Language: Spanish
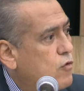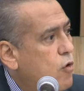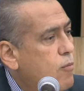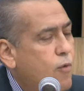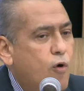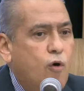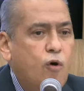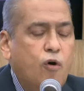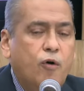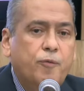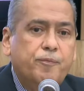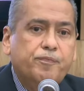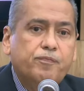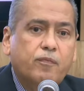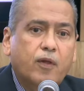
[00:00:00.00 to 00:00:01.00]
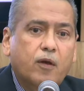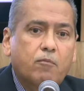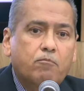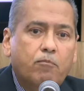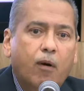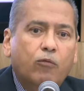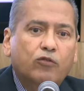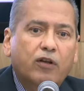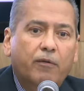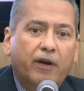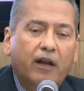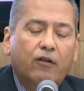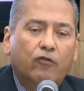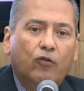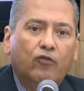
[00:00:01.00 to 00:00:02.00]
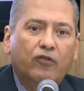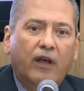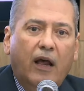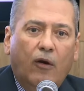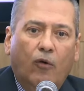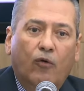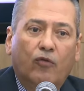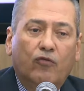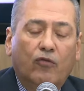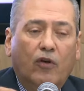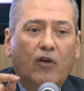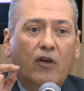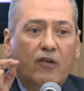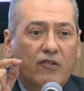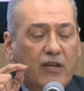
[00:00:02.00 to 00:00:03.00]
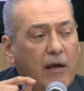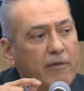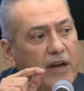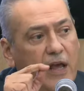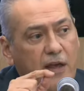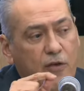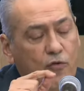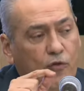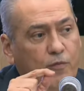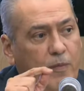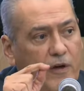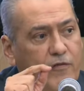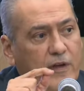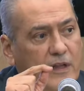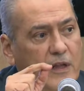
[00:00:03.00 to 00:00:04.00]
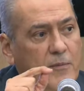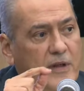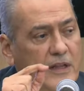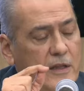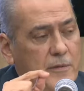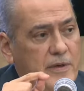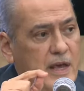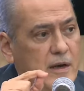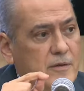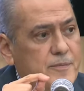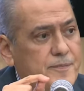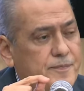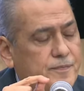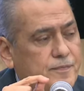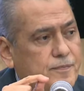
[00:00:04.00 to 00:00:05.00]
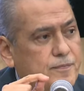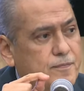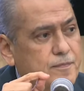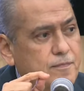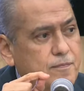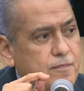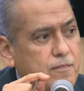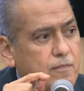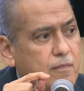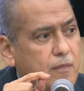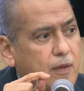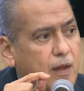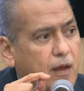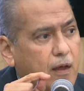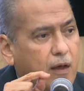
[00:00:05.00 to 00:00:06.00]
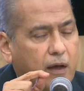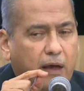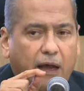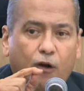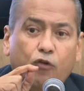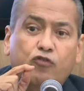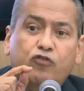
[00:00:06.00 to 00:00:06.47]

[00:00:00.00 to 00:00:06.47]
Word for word: ¿cómo vamos a abrir estos diálogos? Saben ellos perfectamente bien que